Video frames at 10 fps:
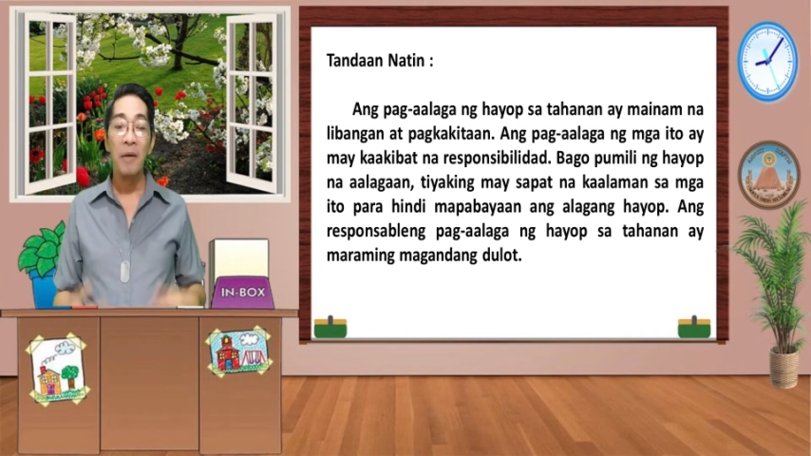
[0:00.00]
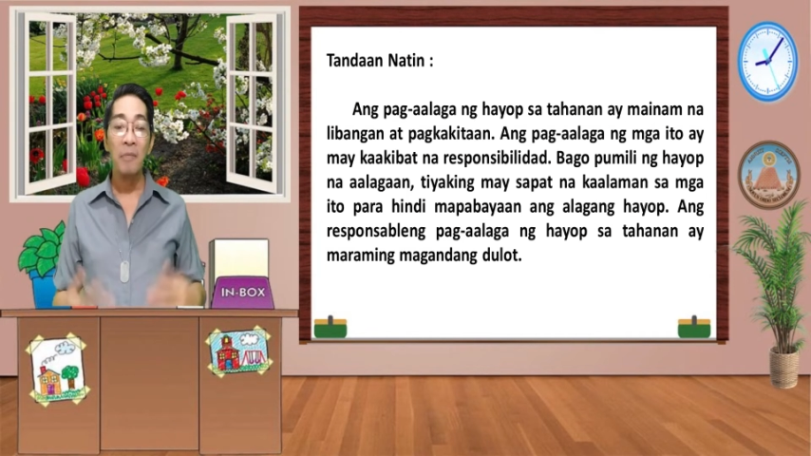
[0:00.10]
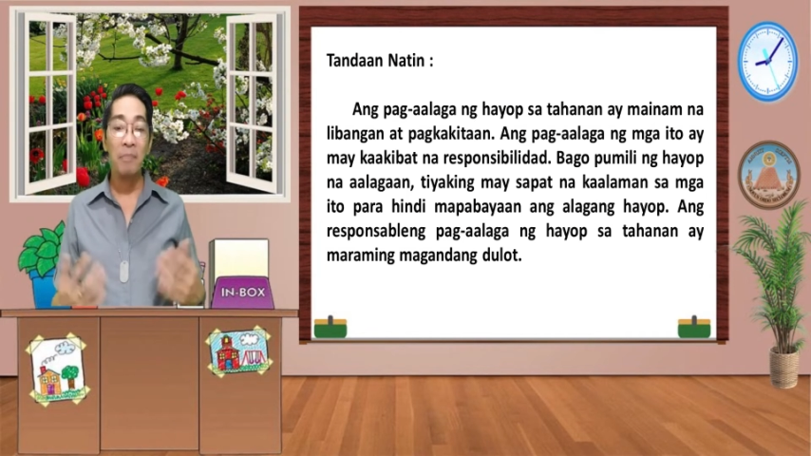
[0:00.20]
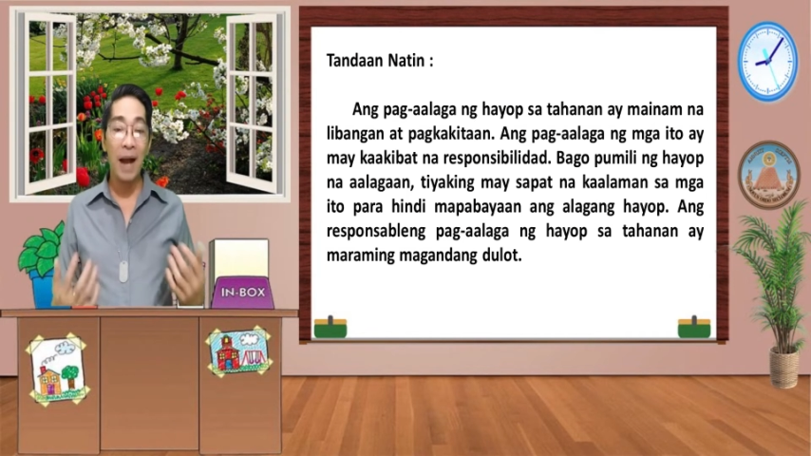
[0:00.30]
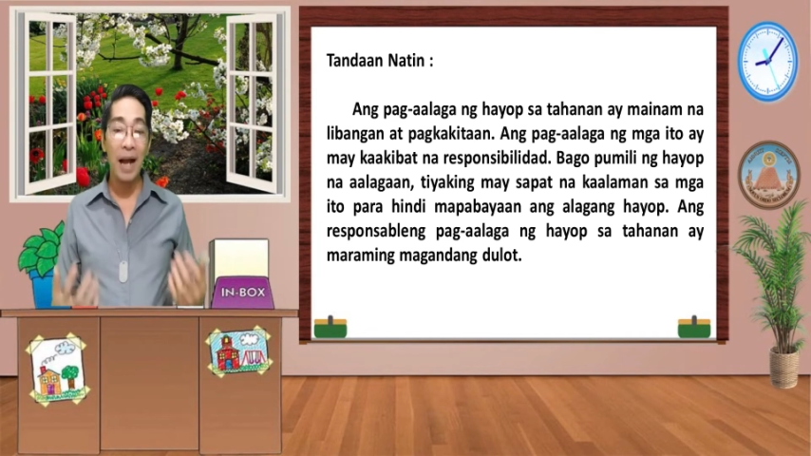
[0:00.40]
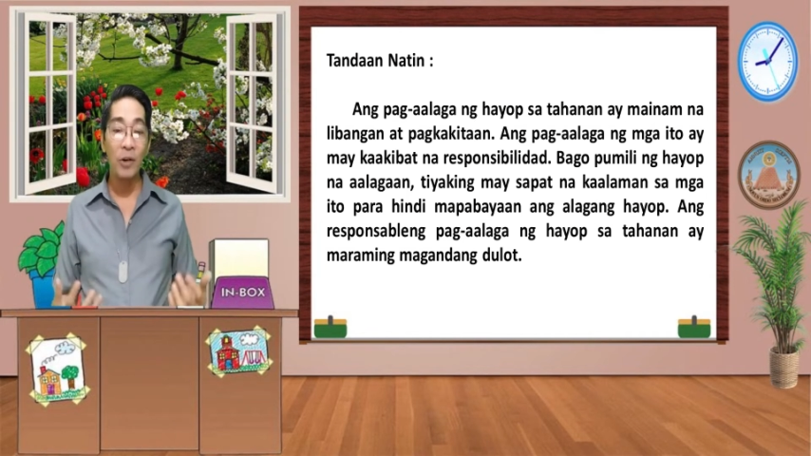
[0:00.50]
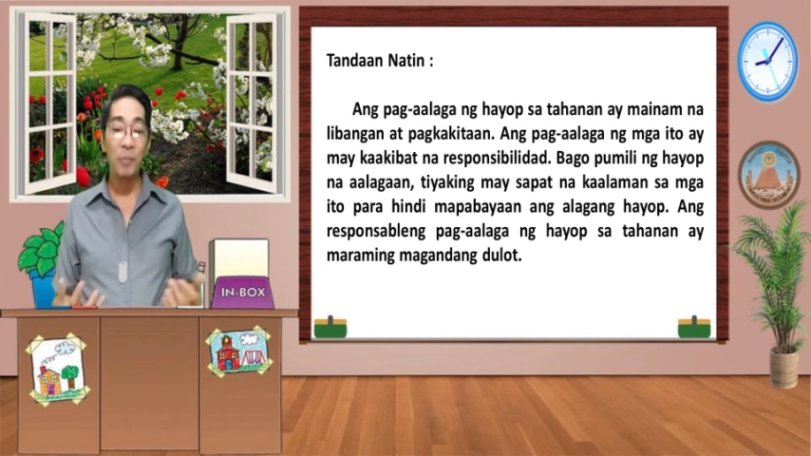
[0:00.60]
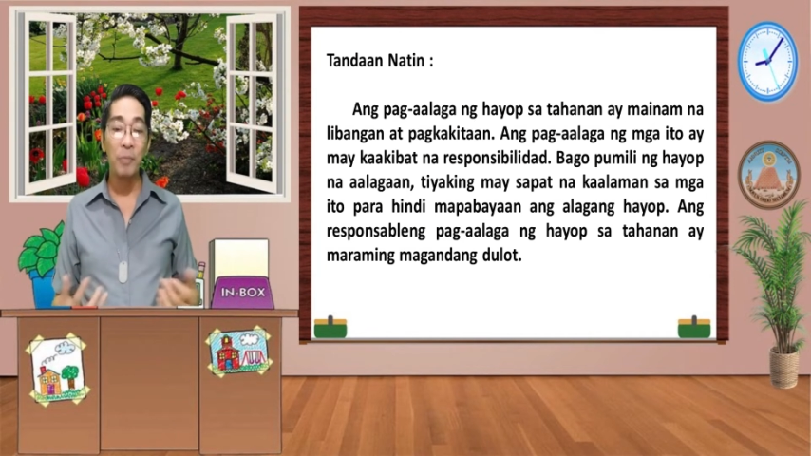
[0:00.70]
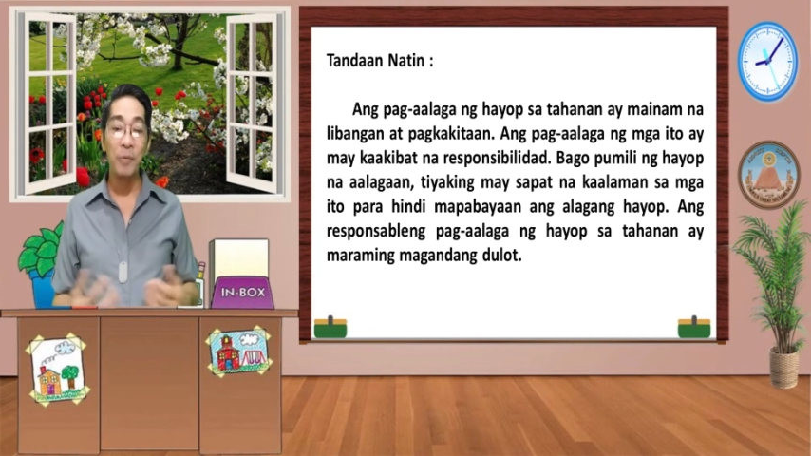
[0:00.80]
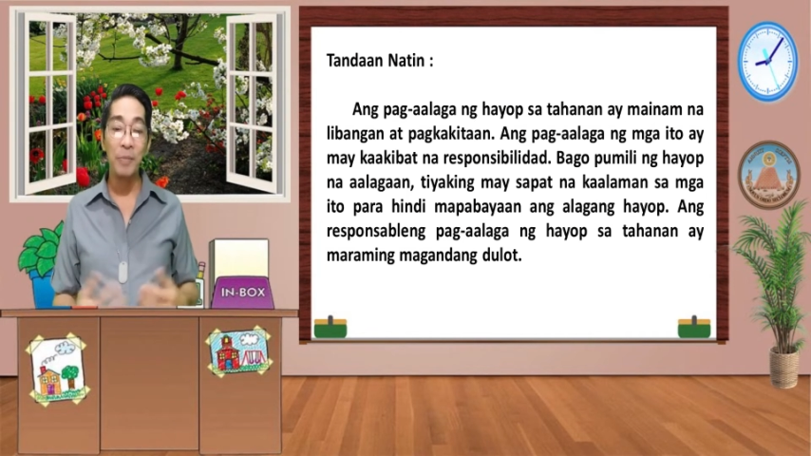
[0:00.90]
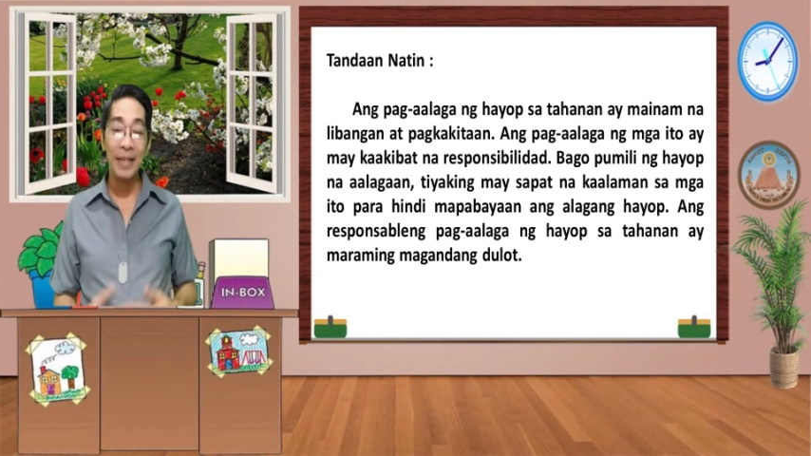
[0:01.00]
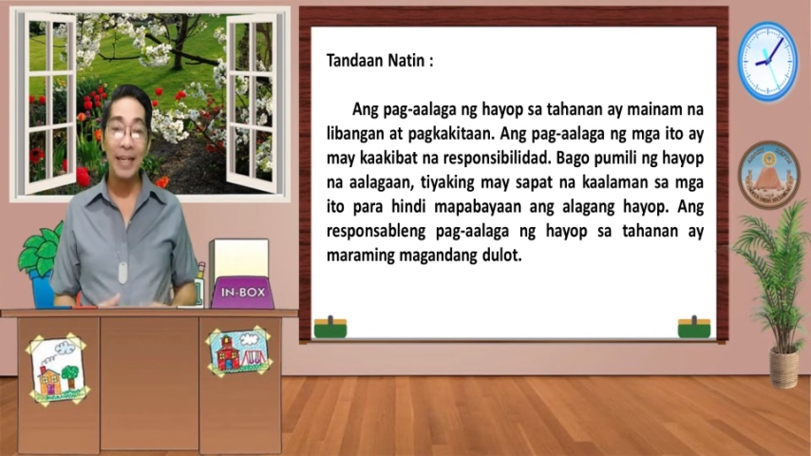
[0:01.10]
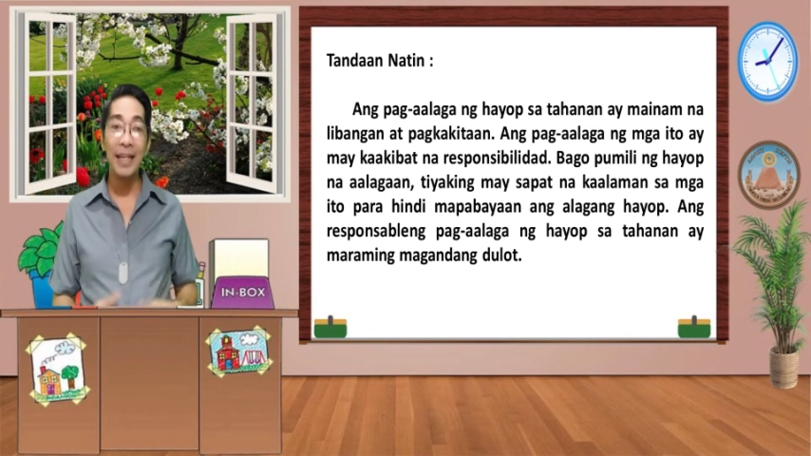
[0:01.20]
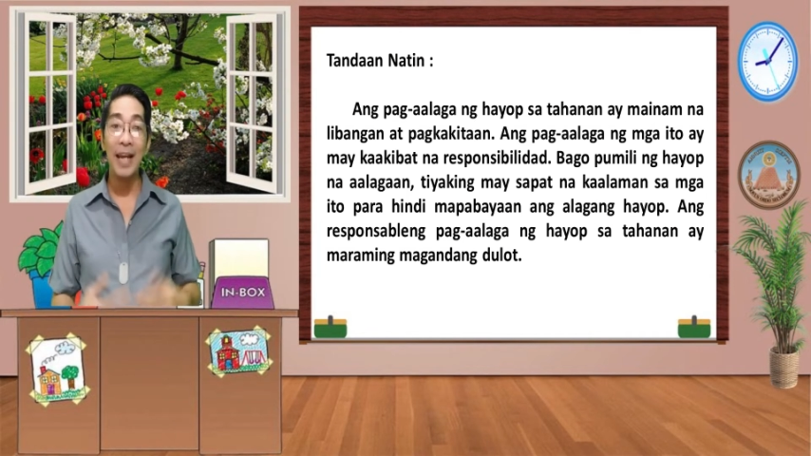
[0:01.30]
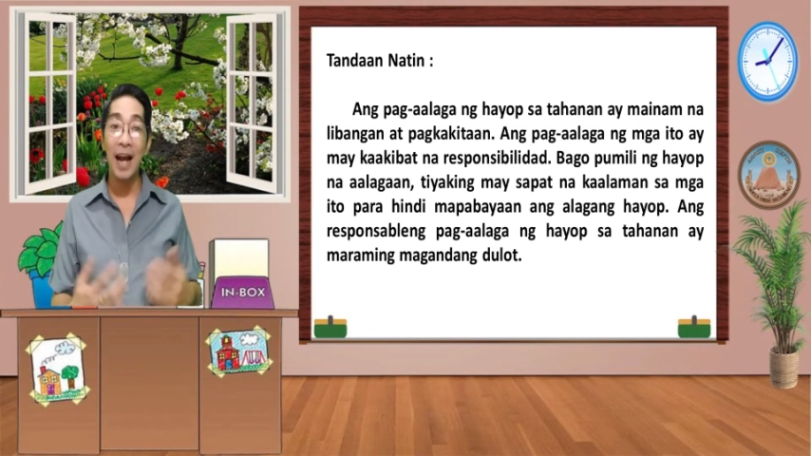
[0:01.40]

Bago pumili ng